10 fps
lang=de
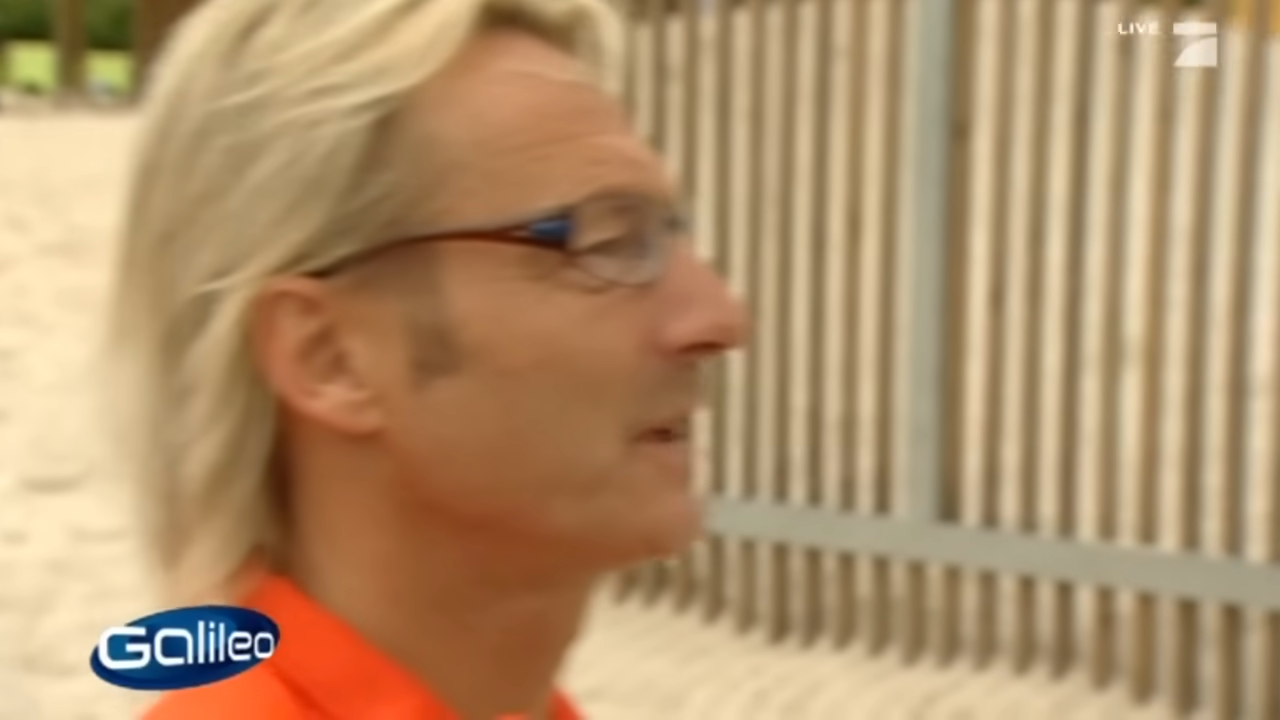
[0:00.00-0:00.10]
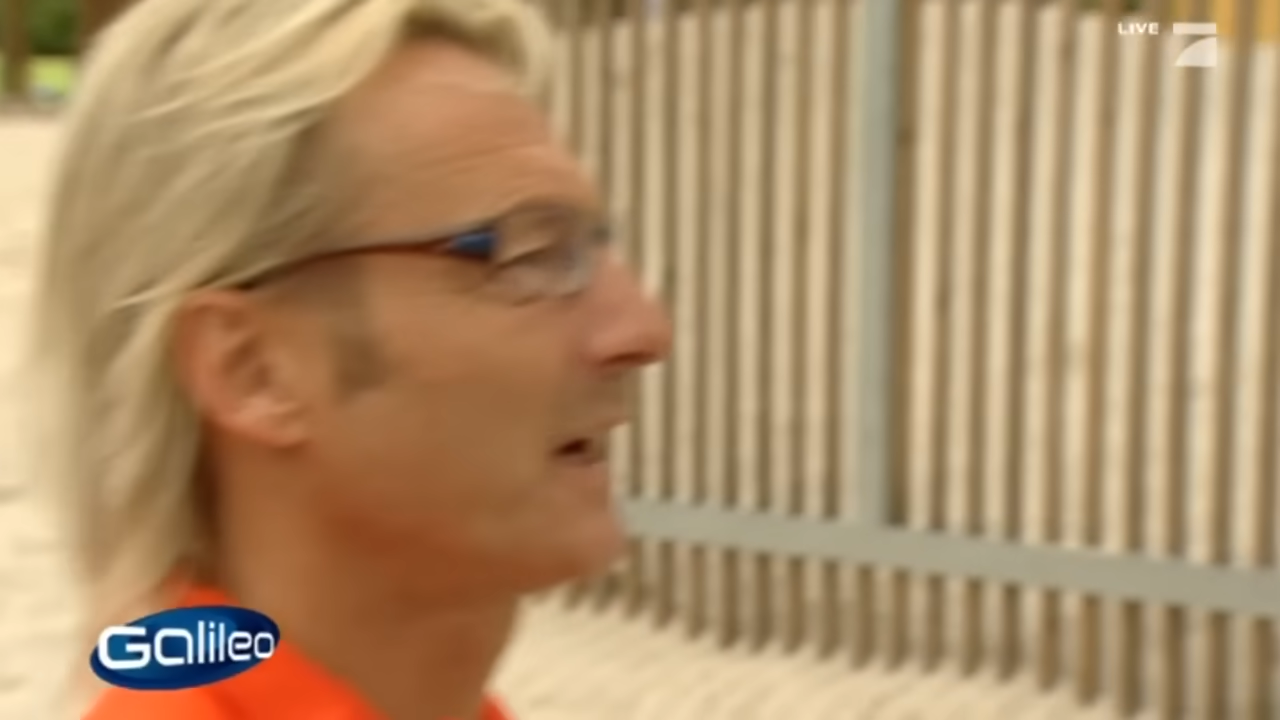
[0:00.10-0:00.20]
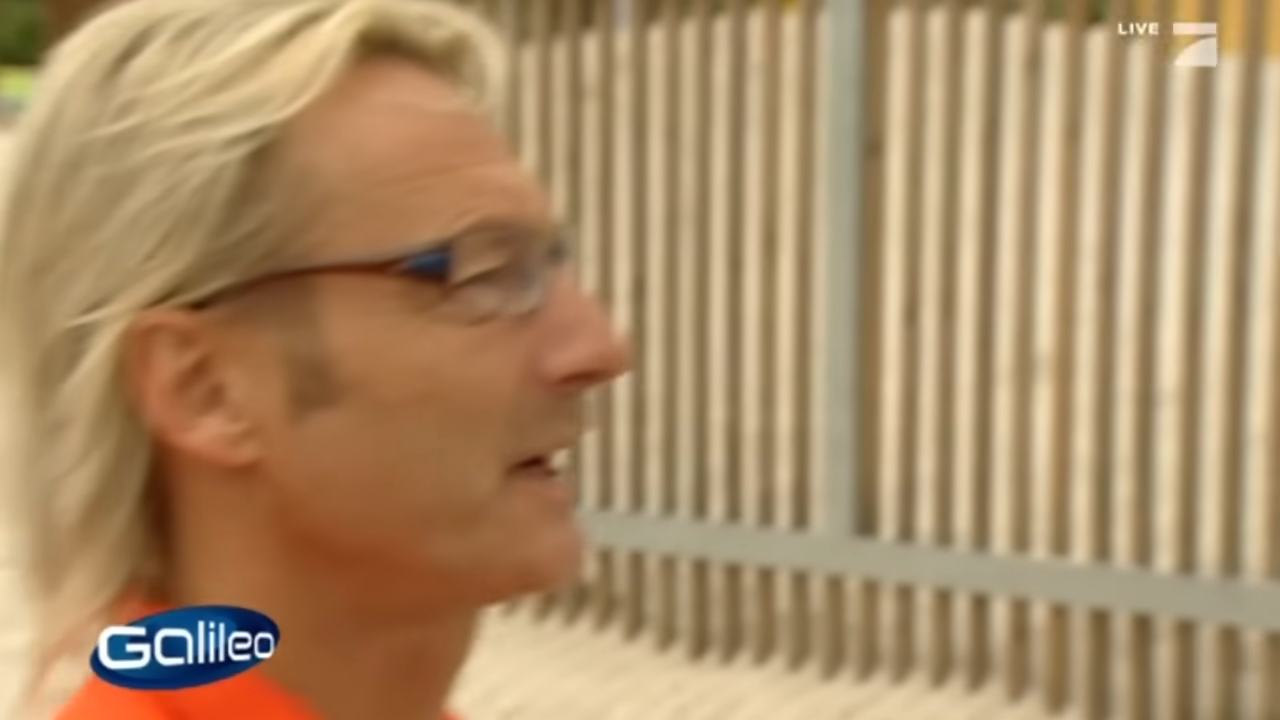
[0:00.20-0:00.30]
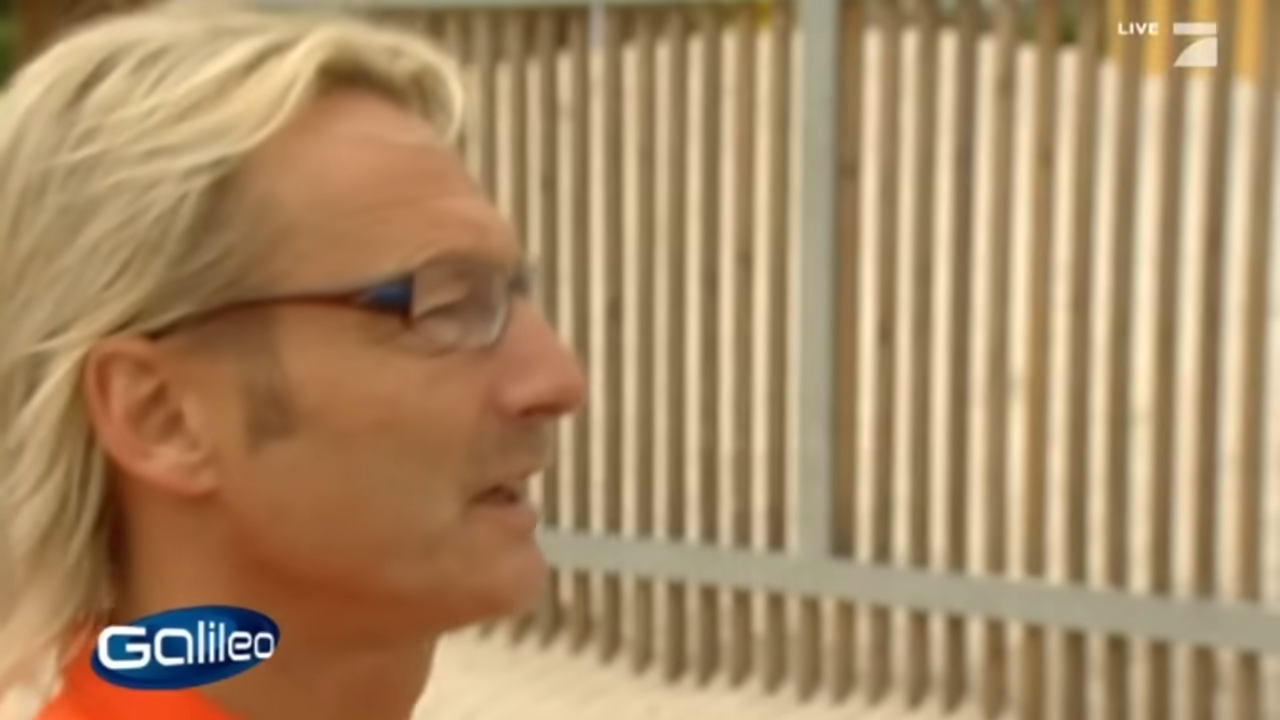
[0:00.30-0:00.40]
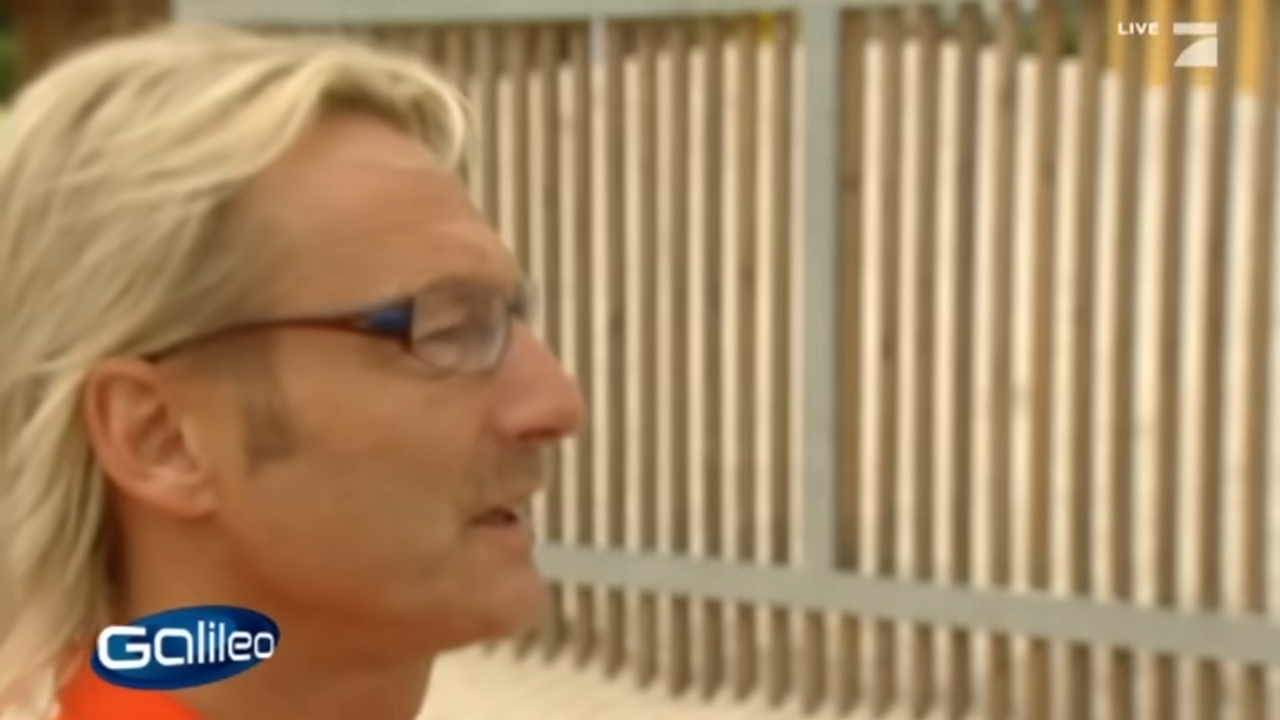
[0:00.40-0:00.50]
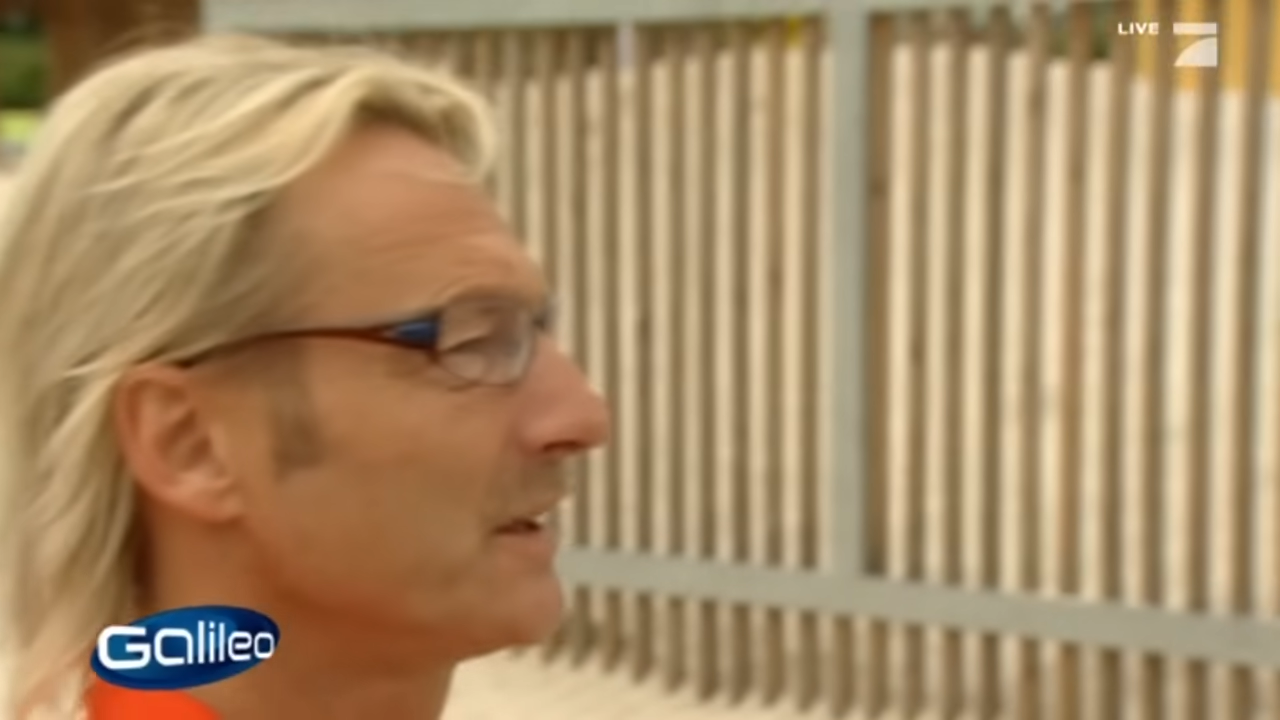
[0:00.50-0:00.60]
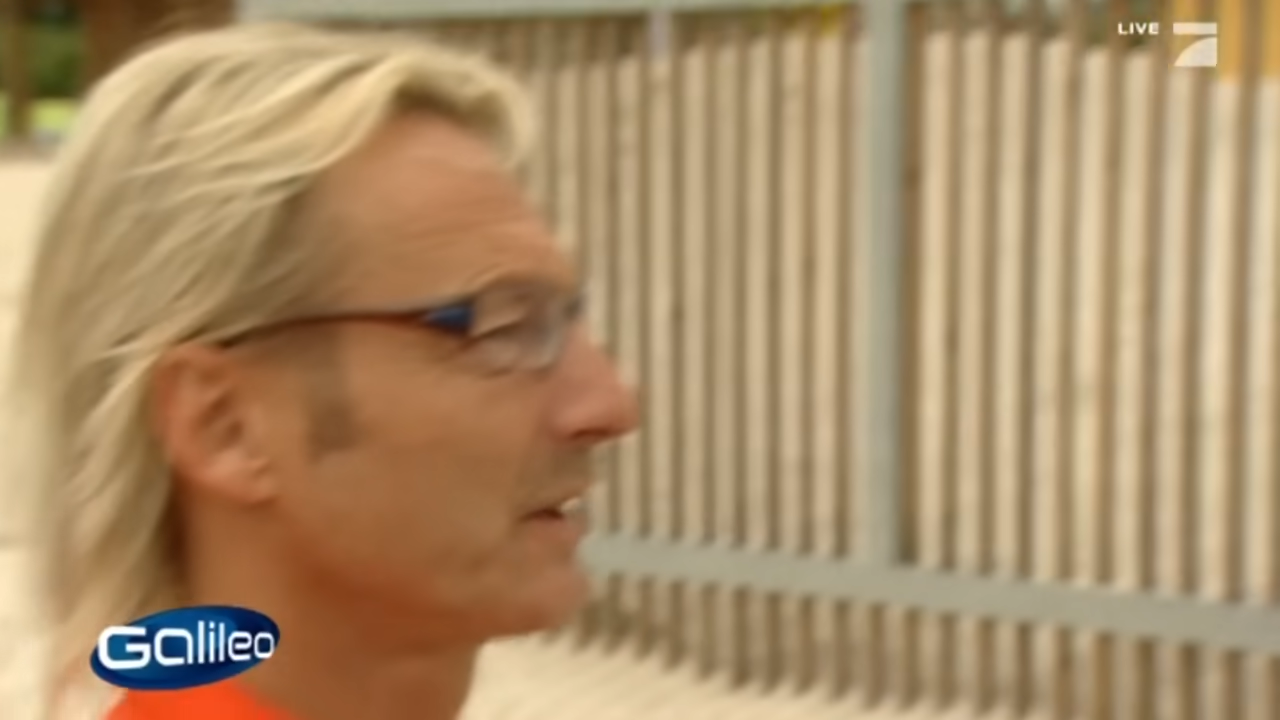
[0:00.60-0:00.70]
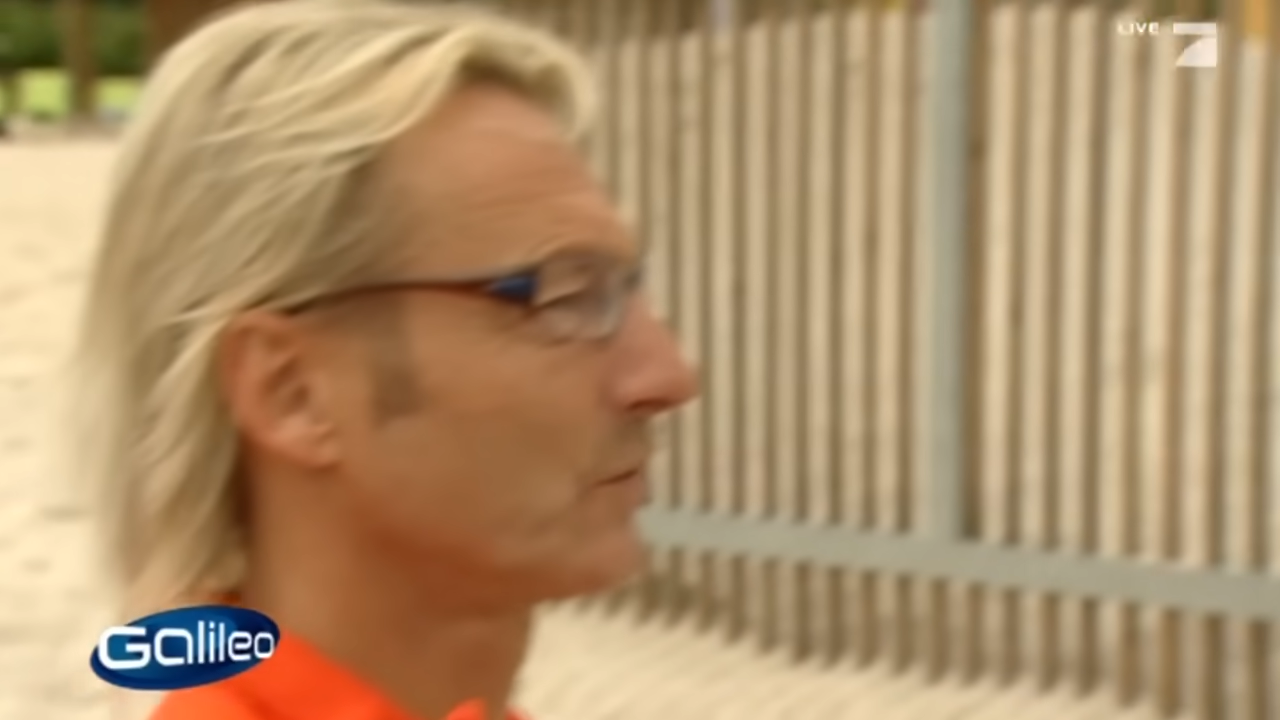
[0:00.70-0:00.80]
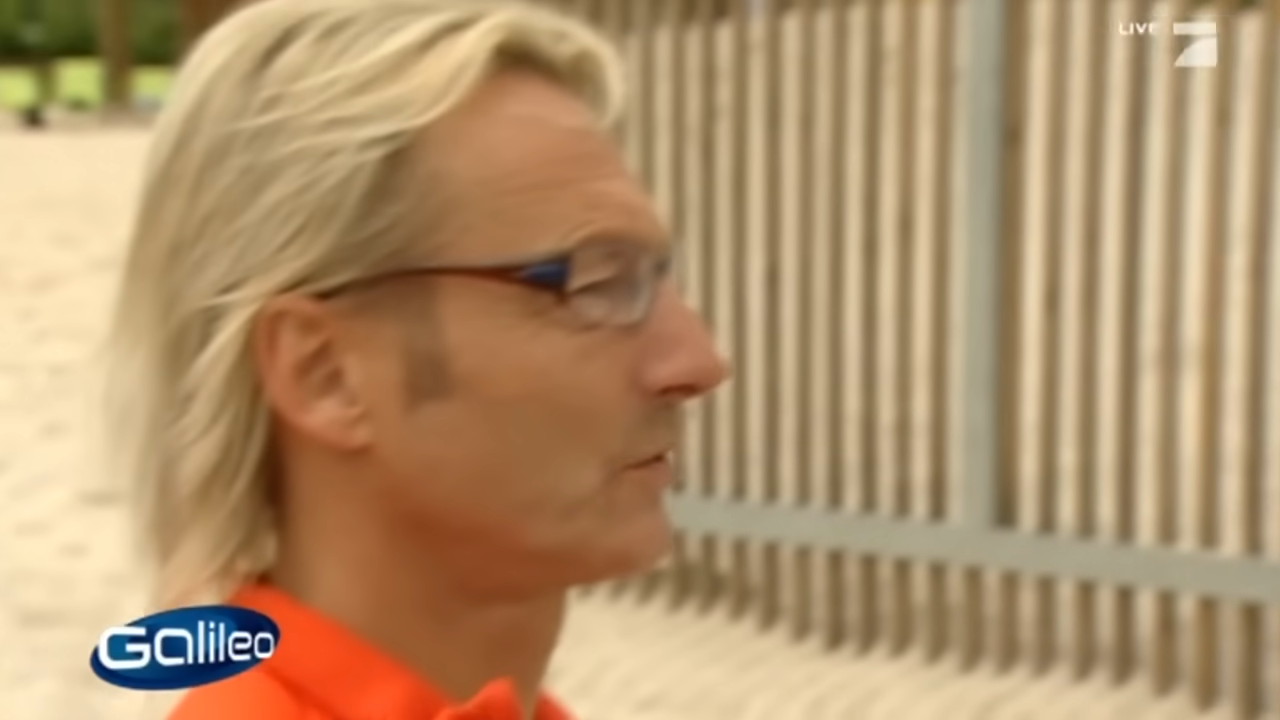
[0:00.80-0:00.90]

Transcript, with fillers: einer Linie